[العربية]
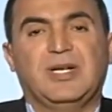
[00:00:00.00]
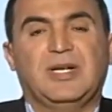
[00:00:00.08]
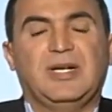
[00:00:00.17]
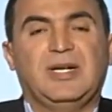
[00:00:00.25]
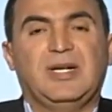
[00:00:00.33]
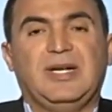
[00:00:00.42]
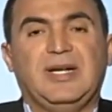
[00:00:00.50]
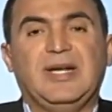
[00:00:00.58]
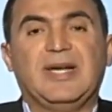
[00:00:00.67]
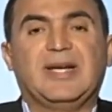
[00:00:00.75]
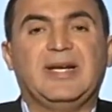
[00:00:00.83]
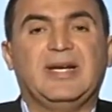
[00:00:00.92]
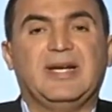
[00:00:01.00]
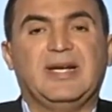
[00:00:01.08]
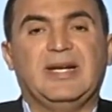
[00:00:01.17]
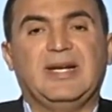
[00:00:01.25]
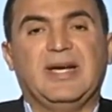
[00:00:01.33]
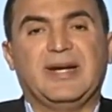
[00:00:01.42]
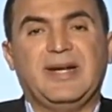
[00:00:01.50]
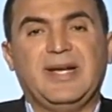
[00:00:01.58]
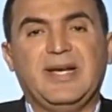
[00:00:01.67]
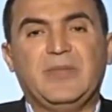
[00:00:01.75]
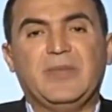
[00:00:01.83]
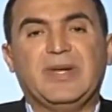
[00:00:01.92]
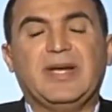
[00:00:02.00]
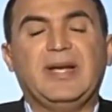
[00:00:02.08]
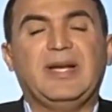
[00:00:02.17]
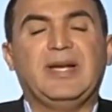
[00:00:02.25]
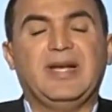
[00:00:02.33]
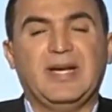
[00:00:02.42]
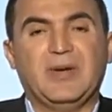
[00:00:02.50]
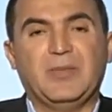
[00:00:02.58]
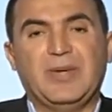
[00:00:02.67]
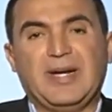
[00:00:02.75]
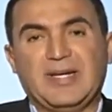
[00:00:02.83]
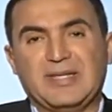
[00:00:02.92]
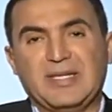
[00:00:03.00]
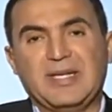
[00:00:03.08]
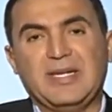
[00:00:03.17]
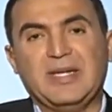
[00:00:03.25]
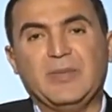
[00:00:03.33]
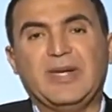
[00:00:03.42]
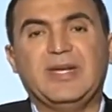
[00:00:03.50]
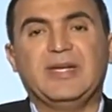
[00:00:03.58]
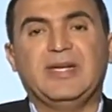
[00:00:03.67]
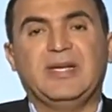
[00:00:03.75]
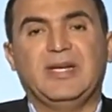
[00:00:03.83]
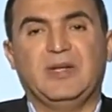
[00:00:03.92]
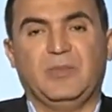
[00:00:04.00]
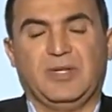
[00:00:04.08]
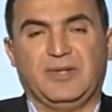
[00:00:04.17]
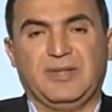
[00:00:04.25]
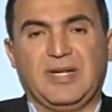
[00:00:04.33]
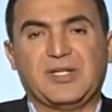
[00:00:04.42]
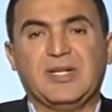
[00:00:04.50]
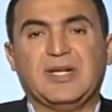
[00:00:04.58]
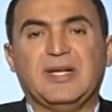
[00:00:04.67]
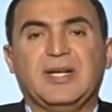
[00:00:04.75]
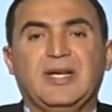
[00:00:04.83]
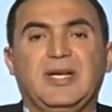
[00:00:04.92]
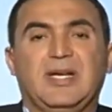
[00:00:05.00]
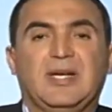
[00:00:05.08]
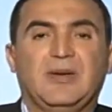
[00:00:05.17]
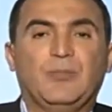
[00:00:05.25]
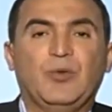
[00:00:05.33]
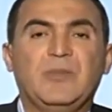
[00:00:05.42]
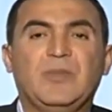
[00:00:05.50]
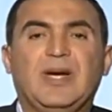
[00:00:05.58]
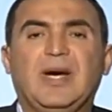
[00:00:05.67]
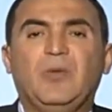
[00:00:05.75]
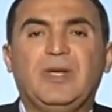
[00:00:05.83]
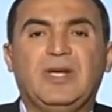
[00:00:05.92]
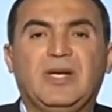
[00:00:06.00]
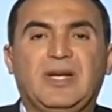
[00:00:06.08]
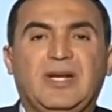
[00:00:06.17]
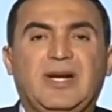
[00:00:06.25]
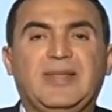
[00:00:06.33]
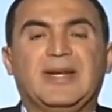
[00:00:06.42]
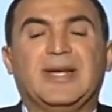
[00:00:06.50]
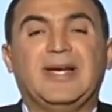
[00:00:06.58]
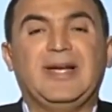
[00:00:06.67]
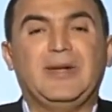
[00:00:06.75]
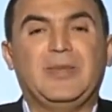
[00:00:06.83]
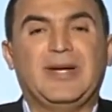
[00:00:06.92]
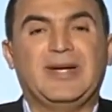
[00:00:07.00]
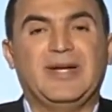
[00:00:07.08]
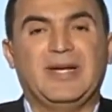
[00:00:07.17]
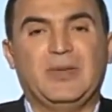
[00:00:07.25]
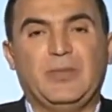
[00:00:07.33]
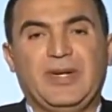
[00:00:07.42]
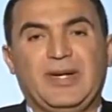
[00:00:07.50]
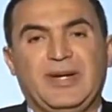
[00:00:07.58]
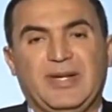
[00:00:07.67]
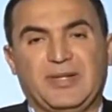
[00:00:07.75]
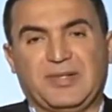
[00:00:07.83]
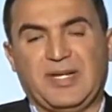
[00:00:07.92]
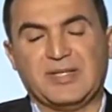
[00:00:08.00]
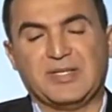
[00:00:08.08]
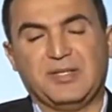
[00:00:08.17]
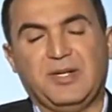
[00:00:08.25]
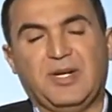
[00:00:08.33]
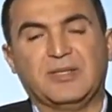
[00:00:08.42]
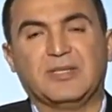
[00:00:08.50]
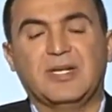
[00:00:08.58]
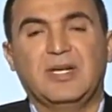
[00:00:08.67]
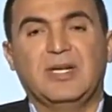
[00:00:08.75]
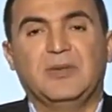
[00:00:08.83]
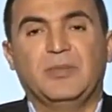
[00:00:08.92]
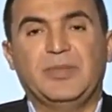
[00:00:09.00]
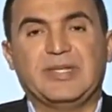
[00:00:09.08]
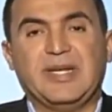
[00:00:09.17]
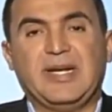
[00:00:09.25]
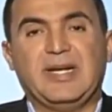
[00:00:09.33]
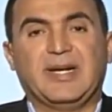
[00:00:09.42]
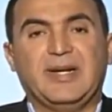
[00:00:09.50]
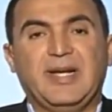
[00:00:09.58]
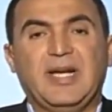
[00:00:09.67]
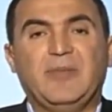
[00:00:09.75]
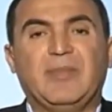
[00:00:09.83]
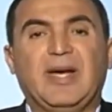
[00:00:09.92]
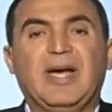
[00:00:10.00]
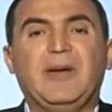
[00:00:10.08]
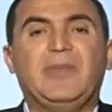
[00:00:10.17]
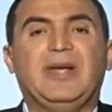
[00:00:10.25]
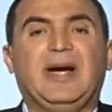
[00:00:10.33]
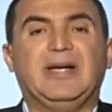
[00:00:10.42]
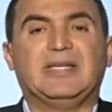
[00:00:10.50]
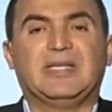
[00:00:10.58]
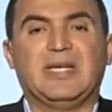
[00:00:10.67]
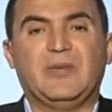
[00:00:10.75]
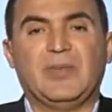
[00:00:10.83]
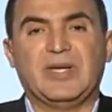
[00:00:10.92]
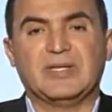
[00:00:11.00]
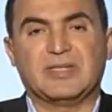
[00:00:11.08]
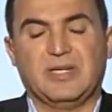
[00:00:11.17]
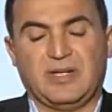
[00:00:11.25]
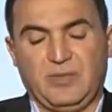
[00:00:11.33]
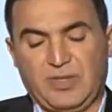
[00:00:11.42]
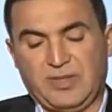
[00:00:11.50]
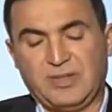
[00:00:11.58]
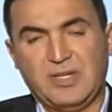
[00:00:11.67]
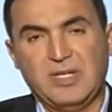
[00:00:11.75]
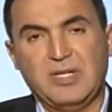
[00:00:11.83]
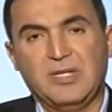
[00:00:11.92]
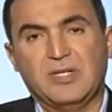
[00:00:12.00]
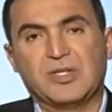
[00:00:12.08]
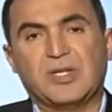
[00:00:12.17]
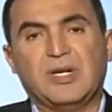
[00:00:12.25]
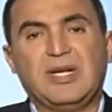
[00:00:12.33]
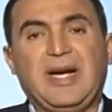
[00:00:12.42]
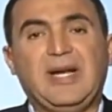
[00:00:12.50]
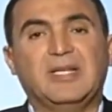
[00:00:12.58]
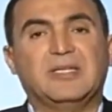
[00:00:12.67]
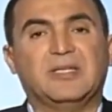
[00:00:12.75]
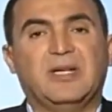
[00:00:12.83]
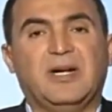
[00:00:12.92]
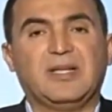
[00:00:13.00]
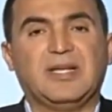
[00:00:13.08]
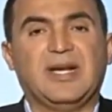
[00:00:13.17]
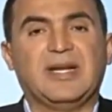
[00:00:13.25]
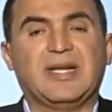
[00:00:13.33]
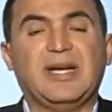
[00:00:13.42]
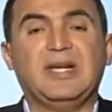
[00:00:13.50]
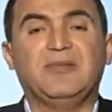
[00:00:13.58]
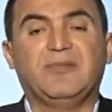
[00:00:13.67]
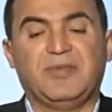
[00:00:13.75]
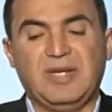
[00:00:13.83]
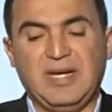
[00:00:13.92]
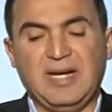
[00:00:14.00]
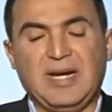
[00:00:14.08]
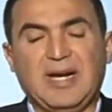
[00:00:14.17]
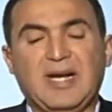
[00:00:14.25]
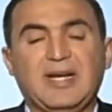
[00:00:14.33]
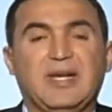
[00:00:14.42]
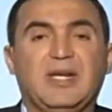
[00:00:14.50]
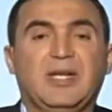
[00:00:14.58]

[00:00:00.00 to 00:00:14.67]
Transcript: لعلاج الأغنام إلا بعد إيه ما يجي المرض عشان كده مهم قوي إن احنا نخلي بالنا من التحصينات بتاع الأغنام قبل حتى ما يظهر المرض إن شاء الله حلقة النهاردة هنتكلم فيها عن